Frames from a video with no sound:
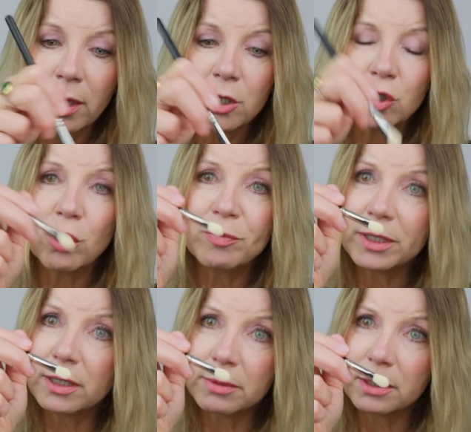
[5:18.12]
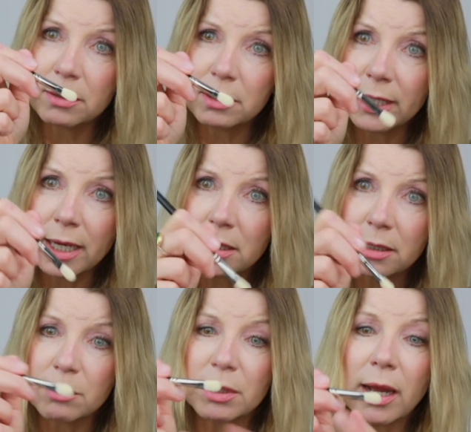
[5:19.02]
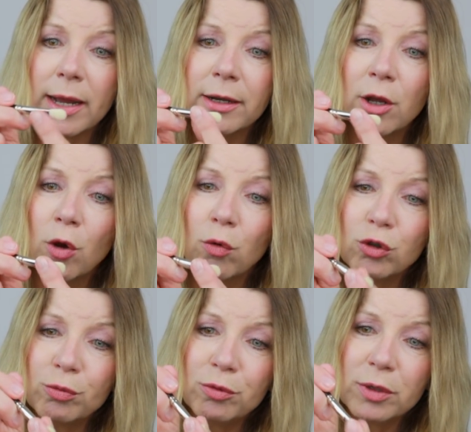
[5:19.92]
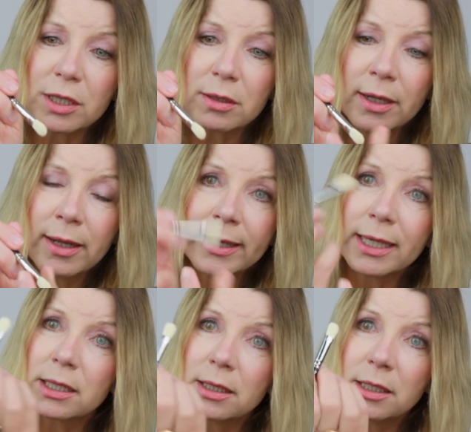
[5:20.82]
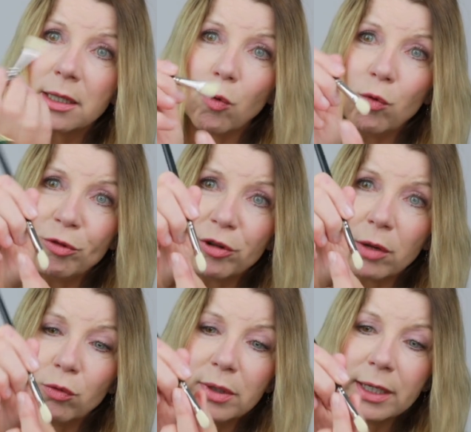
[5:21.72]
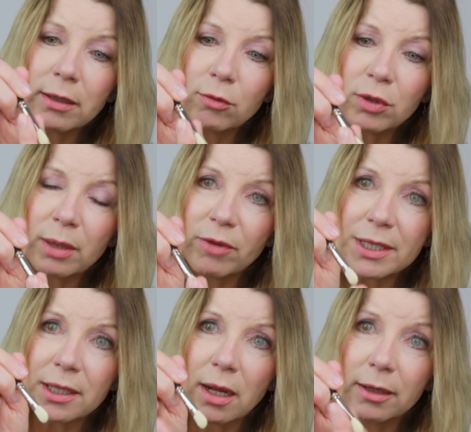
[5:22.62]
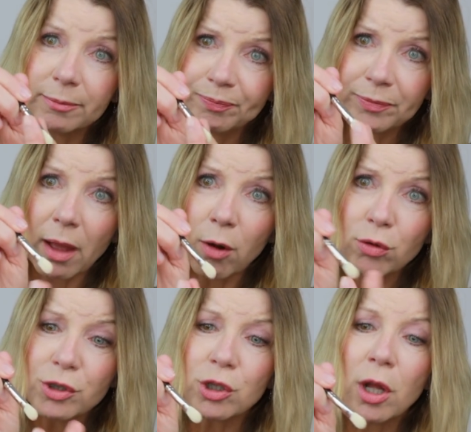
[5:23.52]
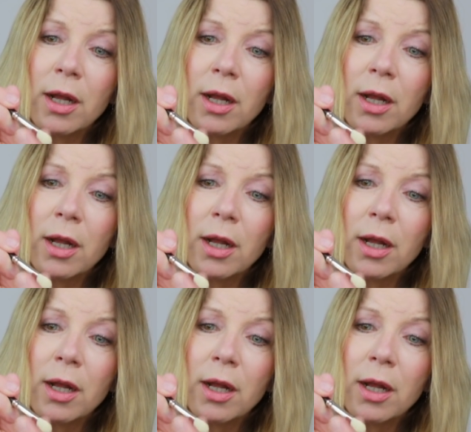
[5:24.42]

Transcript: schäumt ihr die, die, die Härchen damit ein und spült das jetzt nicht nach oben, sondern nach unten geht unterm Wasserhahn aus,